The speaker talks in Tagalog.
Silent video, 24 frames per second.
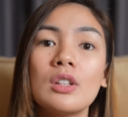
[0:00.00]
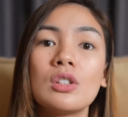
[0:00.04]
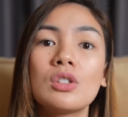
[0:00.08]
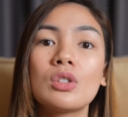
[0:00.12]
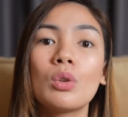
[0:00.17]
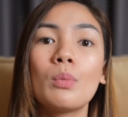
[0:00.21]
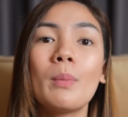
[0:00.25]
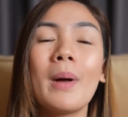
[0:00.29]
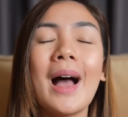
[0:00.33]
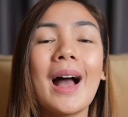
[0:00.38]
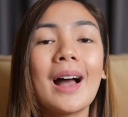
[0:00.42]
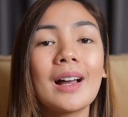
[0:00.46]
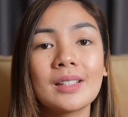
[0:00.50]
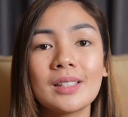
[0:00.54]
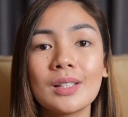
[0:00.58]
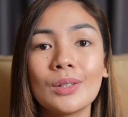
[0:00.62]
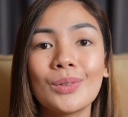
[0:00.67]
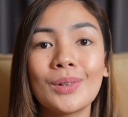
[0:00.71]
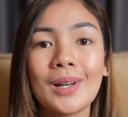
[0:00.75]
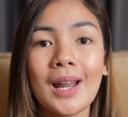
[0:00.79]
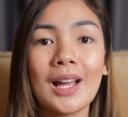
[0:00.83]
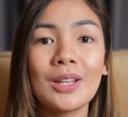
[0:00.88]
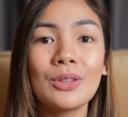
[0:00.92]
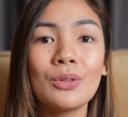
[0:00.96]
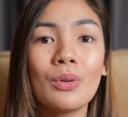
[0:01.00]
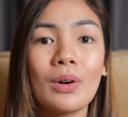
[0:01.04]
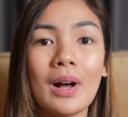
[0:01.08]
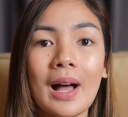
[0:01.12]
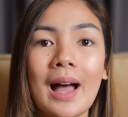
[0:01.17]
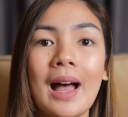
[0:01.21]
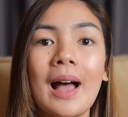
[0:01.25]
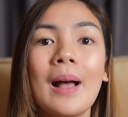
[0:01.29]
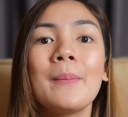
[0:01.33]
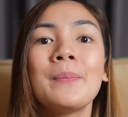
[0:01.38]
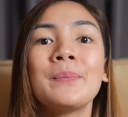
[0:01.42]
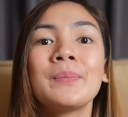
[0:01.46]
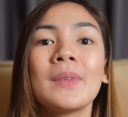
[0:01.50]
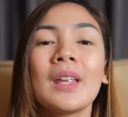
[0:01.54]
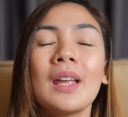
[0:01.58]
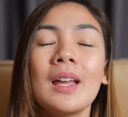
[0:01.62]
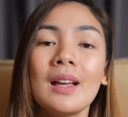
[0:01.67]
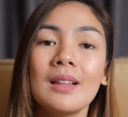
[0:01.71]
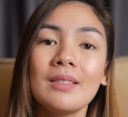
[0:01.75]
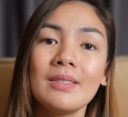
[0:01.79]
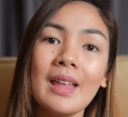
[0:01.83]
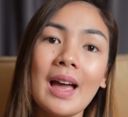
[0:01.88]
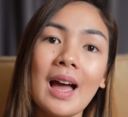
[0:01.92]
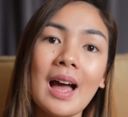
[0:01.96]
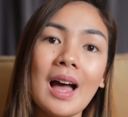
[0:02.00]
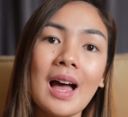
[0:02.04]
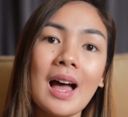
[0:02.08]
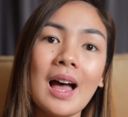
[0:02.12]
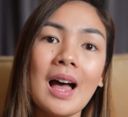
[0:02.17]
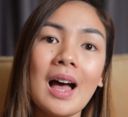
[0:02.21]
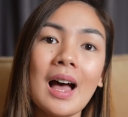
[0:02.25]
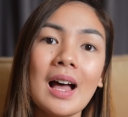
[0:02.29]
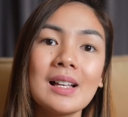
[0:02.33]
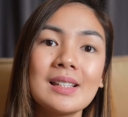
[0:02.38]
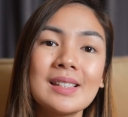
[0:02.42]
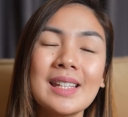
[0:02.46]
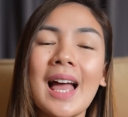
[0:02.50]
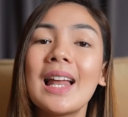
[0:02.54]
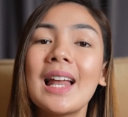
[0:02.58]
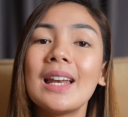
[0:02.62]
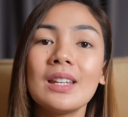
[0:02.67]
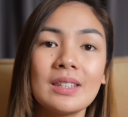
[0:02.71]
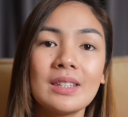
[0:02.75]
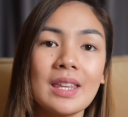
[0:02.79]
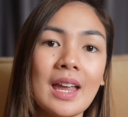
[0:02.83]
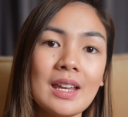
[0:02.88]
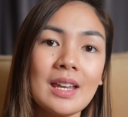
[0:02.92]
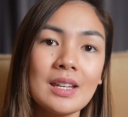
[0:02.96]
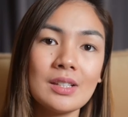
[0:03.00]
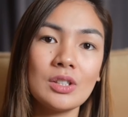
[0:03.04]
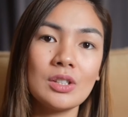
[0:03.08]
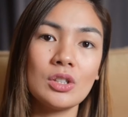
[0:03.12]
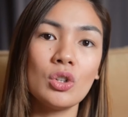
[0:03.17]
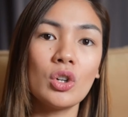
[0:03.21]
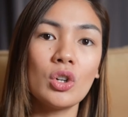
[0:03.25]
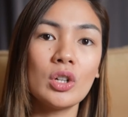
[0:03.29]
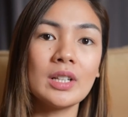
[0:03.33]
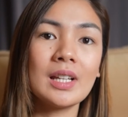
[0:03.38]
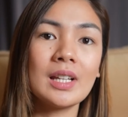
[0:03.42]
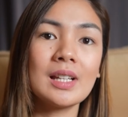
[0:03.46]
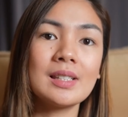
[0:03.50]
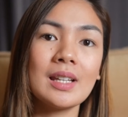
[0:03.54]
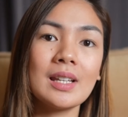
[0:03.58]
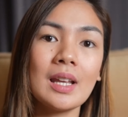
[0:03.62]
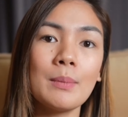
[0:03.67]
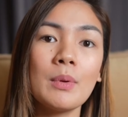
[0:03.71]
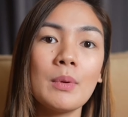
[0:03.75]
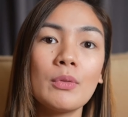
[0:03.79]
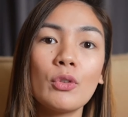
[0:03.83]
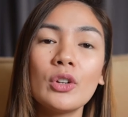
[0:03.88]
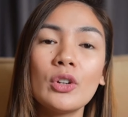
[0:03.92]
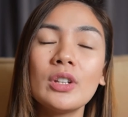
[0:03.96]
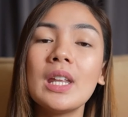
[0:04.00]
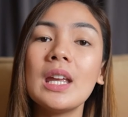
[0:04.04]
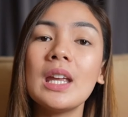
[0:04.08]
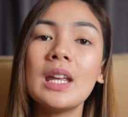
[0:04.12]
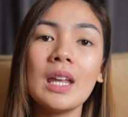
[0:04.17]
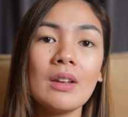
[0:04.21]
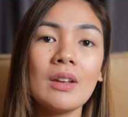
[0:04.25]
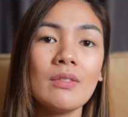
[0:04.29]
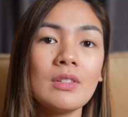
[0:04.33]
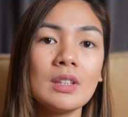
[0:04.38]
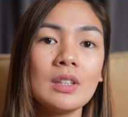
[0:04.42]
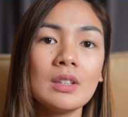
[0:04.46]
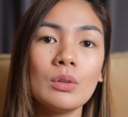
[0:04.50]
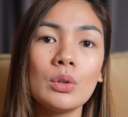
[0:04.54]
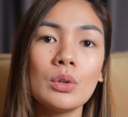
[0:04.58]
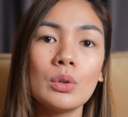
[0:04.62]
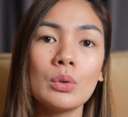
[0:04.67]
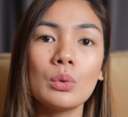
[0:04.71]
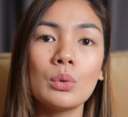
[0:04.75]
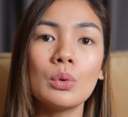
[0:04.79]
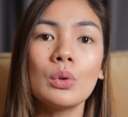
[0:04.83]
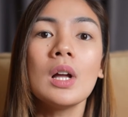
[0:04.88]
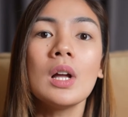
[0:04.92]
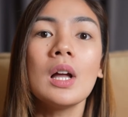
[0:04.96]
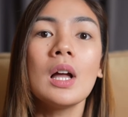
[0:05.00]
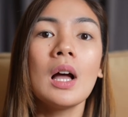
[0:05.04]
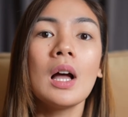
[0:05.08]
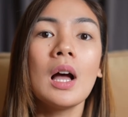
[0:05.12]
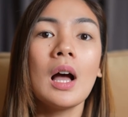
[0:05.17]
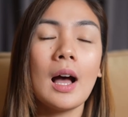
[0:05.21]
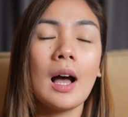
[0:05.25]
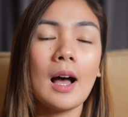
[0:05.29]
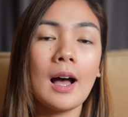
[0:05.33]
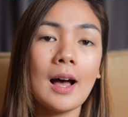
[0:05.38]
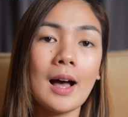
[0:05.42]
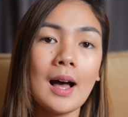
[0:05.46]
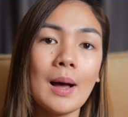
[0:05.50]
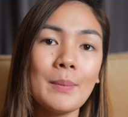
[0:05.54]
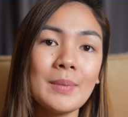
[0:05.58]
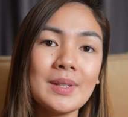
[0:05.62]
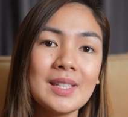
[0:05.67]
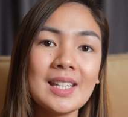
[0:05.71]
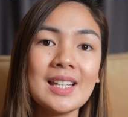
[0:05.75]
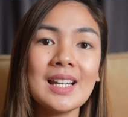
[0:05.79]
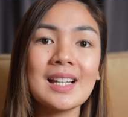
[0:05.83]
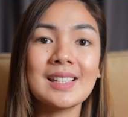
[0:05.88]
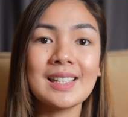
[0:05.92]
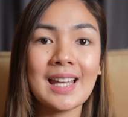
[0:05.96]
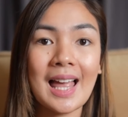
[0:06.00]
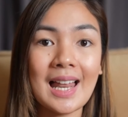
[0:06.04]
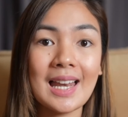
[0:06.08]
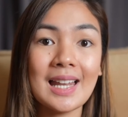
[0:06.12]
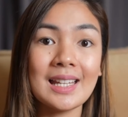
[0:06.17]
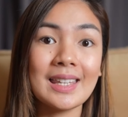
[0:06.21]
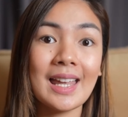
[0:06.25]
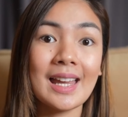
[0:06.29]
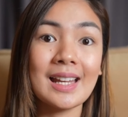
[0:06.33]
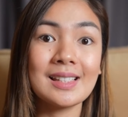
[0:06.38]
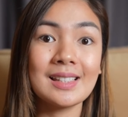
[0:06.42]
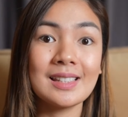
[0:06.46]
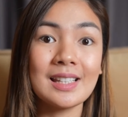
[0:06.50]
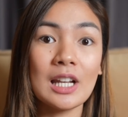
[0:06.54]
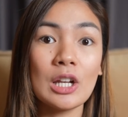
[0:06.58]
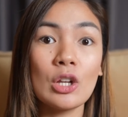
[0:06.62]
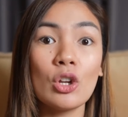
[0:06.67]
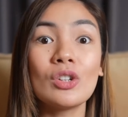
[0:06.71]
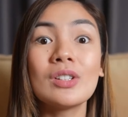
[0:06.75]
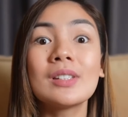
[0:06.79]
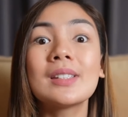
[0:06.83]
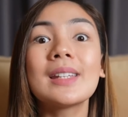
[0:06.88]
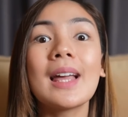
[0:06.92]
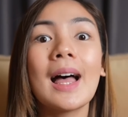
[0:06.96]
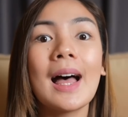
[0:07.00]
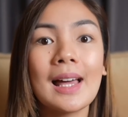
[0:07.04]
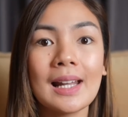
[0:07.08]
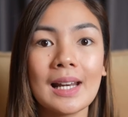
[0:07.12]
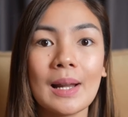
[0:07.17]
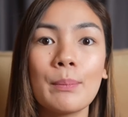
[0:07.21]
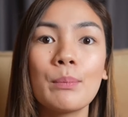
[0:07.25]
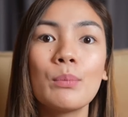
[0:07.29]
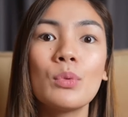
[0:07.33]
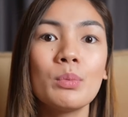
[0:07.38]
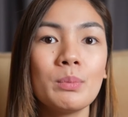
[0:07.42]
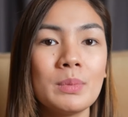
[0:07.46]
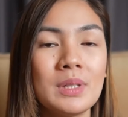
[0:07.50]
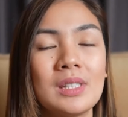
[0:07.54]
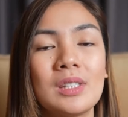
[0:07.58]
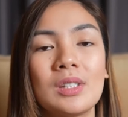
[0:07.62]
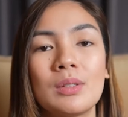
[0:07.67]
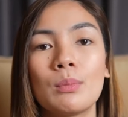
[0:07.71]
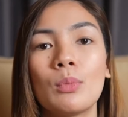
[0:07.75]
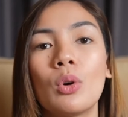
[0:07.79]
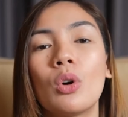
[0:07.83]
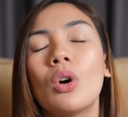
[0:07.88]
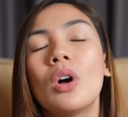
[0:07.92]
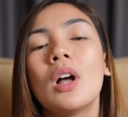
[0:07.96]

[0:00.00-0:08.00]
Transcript: So, makakasigurado ka na sanitized yon kasi before they give it to you, um, sinasanitize nila yun sa harap mo mismo.